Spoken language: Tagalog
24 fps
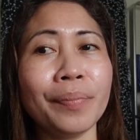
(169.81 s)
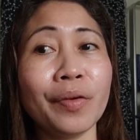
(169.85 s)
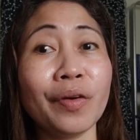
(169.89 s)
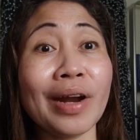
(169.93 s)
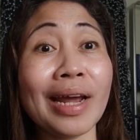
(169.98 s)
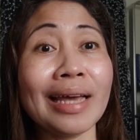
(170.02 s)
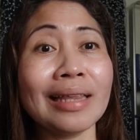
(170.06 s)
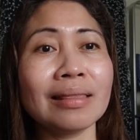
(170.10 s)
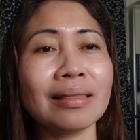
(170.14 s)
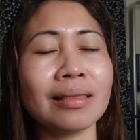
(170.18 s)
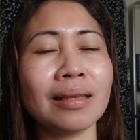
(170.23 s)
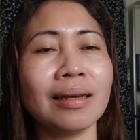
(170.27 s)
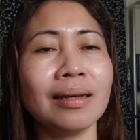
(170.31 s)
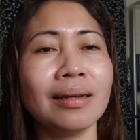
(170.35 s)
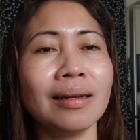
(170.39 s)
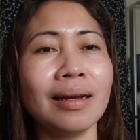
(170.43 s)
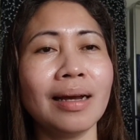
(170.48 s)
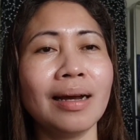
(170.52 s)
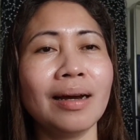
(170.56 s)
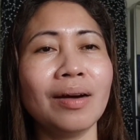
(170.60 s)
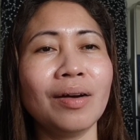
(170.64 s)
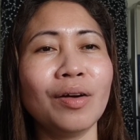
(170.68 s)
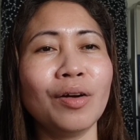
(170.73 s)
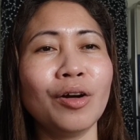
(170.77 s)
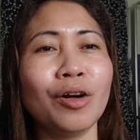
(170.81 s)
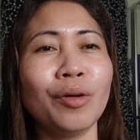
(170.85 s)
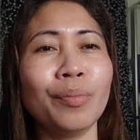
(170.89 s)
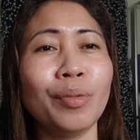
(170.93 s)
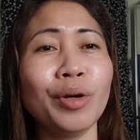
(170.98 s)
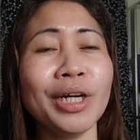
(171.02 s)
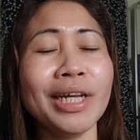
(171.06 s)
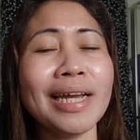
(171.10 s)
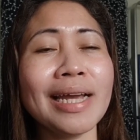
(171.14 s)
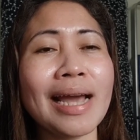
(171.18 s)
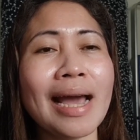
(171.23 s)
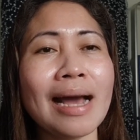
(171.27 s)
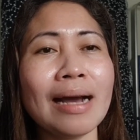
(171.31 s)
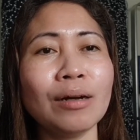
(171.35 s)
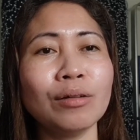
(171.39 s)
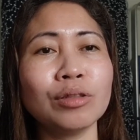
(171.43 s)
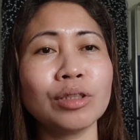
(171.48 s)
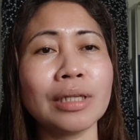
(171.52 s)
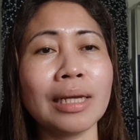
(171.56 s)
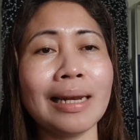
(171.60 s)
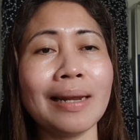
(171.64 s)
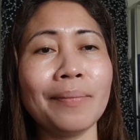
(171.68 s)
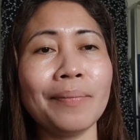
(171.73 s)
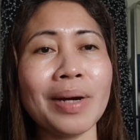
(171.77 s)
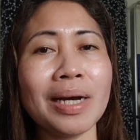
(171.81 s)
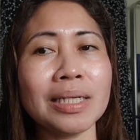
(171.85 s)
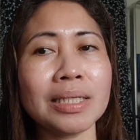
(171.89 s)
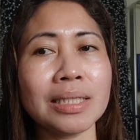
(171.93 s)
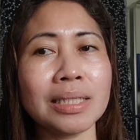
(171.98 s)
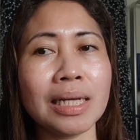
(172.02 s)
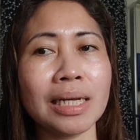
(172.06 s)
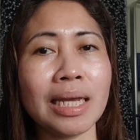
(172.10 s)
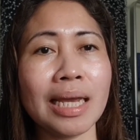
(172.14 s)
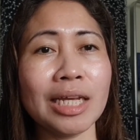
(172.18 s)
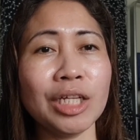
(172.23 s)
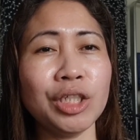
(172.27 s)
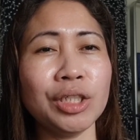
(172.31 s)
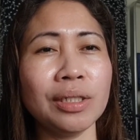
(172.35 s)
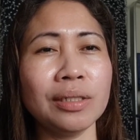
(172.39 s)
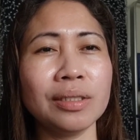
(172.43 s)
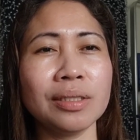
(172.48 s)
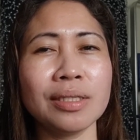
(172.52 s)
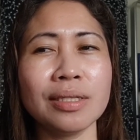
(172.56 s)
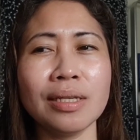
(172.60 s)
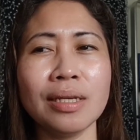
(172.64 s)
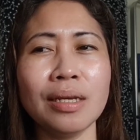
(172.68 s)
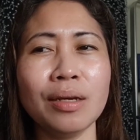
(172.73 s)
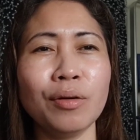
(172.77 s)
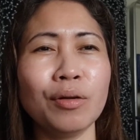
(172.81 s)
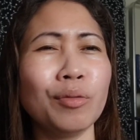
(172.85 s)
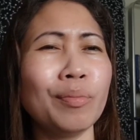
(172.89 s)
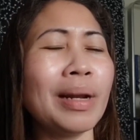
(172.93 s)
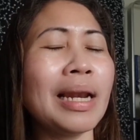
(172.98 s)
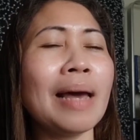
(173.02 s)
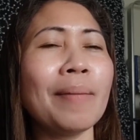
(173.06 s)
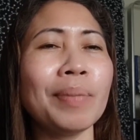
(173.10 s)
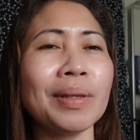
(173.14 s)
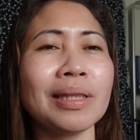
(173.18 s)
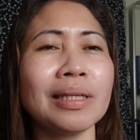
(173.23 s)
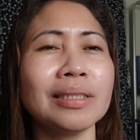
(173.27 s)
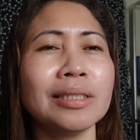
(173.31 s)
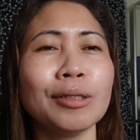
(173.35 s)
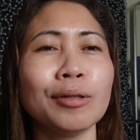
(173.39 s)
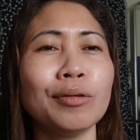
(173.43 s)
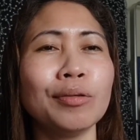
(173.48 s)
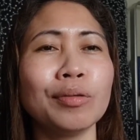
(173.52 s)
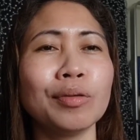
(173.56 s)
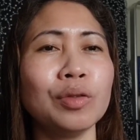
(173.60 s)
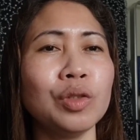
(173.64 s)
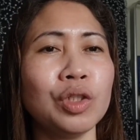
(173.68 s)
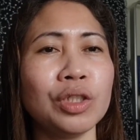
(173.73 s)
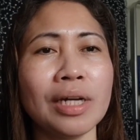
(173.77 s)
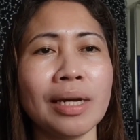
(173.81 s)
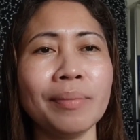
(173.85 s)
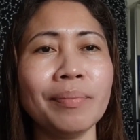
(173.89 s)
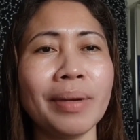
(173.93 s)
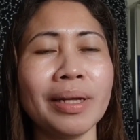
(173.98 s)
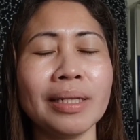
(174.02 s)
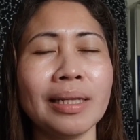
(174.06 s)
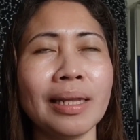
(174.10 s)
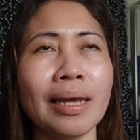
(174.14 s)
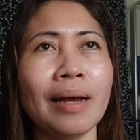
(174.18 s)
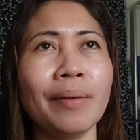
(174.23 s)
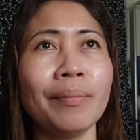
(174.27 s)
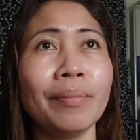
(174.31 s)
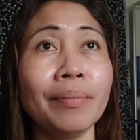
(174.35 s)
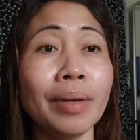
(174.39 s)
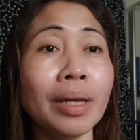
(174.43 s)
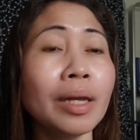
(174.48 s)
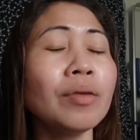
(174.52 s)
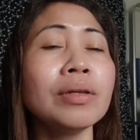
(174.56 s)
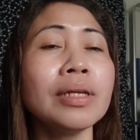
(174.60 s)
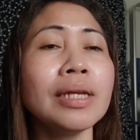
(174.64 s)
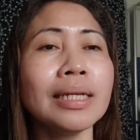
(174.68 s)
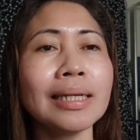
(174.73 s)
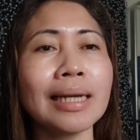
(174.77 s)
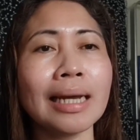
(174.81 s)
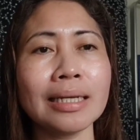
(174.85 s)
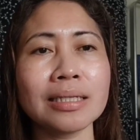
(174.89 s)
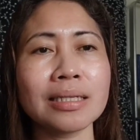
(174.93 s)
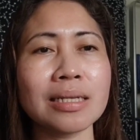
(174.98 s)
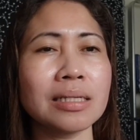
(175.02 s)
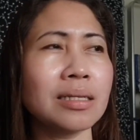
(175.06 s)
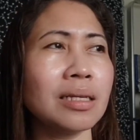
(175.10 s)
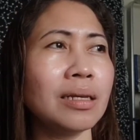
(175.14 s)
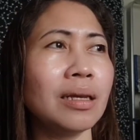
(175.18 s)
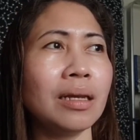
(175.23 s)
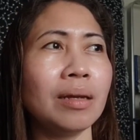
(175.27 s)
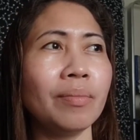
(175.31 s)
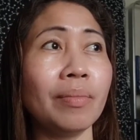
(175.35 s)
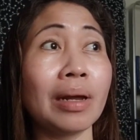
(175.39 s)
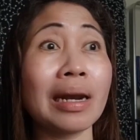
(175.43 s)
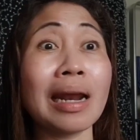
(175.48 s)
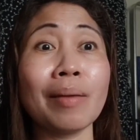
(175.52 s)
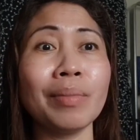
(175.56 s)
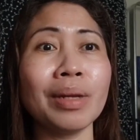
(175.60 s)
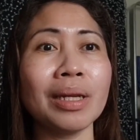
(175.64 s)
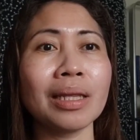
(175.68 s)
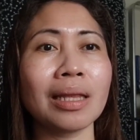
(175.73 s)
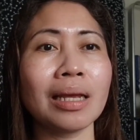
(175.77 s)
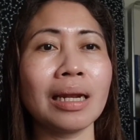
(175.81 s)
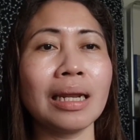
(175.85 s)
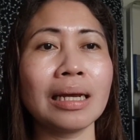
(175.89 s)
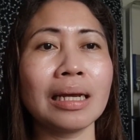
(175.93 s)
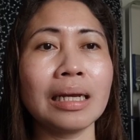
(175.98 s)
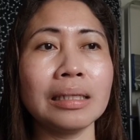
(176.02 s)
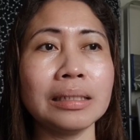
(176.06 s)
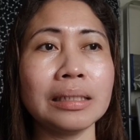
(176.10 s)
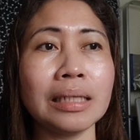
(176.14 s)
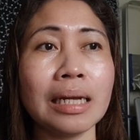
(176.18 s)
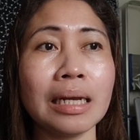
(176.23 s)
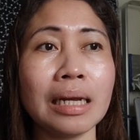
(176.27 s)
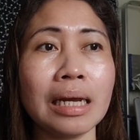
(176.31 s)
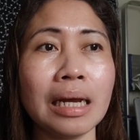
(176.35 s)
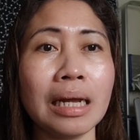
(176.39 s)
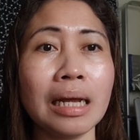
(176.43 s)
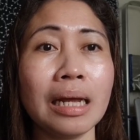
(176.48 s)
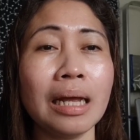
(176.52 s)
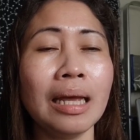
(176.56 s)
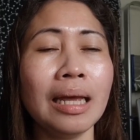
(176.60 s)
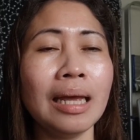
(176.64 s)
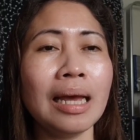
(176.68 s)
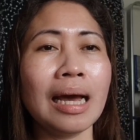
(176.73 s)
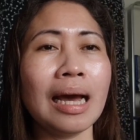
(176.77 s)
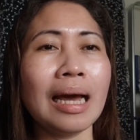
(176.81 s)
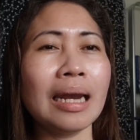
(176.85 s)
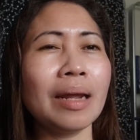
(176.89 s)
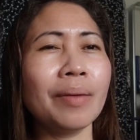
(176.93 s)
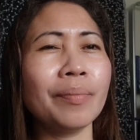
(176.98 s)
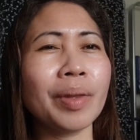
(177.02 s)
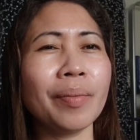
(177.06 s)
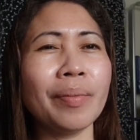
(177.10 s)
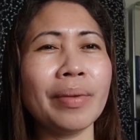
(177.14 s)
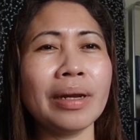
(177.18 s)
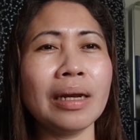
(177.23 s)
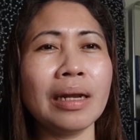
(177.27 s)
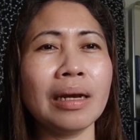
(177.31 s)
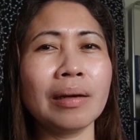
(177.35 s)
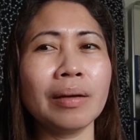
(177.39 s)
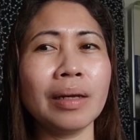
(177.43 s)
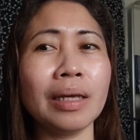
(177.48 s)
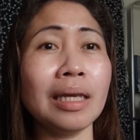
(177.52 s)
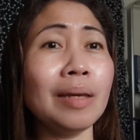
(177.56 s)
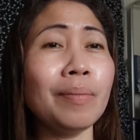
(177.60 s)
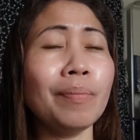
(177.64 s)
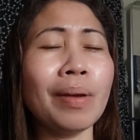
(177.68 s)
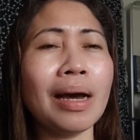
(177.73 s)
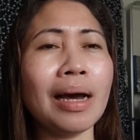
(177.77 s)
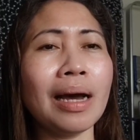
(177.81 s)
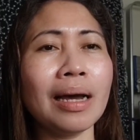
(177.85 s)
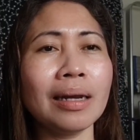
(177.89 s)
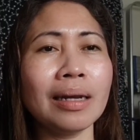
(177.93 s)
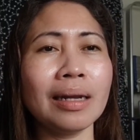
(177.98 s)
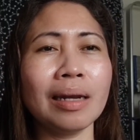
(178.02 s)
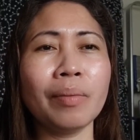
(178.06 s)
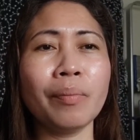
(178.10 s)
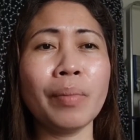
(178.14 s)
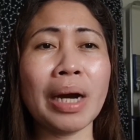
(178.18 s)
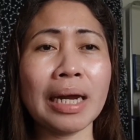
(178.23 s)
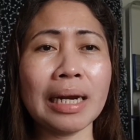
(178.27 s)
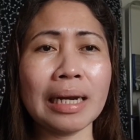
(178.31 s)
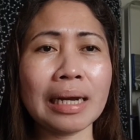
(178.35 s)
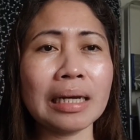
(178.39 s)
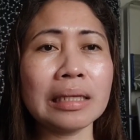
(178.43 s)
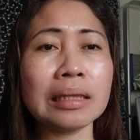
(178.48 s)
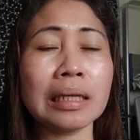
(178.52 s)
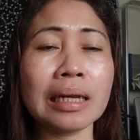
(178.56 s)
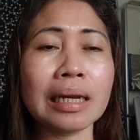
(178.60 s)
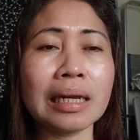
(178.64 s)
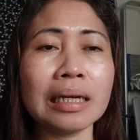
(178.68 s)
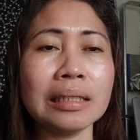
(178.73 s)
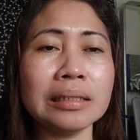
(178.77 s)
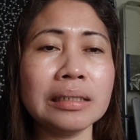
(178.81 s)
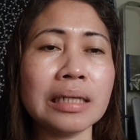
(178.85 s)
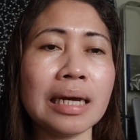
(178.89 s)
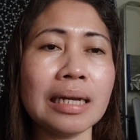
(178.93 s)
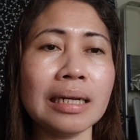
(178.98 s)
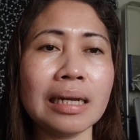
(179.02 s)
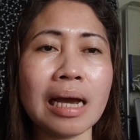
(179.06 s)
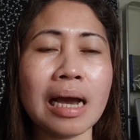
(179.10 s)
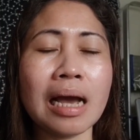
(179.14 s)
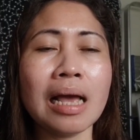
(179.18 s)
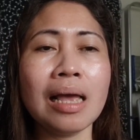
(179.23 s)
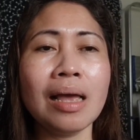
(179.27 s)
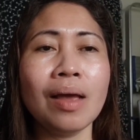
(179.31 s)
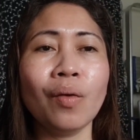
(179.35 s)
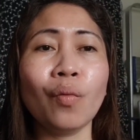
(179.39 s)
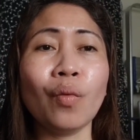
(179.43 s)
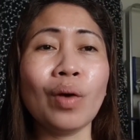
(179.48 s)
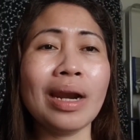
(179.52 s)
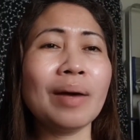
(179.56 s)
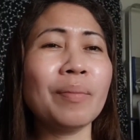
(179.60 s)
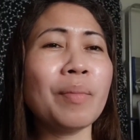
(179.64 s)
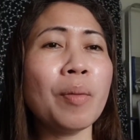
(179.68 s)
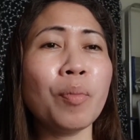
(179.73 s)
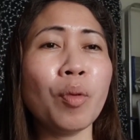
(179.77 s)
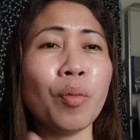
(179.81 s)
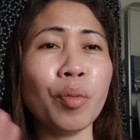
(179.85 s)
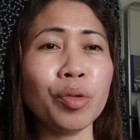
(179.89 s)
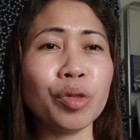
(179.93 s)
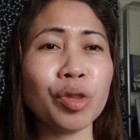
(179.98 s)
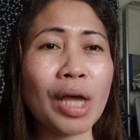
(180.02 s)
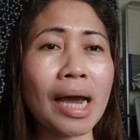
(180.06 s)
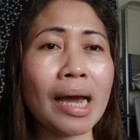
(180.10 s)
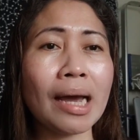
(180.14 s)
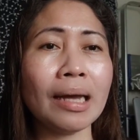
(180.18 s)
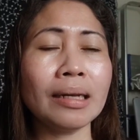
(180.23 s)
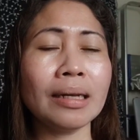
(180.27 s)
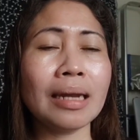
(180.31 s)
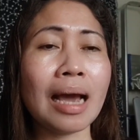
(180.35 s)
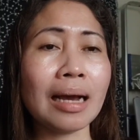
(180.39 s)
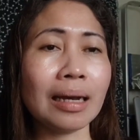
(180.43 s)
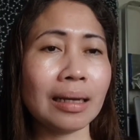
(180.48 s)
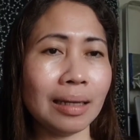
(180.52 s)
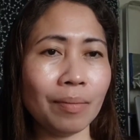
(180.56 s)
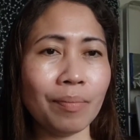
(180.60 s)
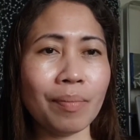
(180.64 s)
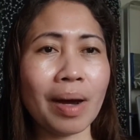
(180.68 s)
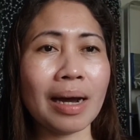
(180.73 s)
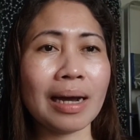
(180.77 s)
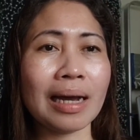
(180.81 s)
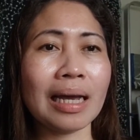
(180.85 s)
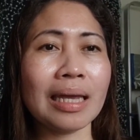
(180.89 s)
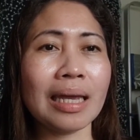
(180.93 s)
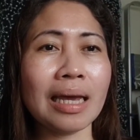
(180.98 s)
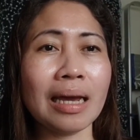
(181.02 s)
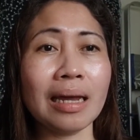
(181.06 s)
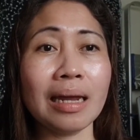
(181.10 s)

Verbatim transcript: rent or boarding house sa labas ng agency or malapit na siguro dyan, banda, meron yan guys kasi marami na talaga dyan na alam naman ng iba na ng mga nakatira na dyan na walang mapupuntahan ang iba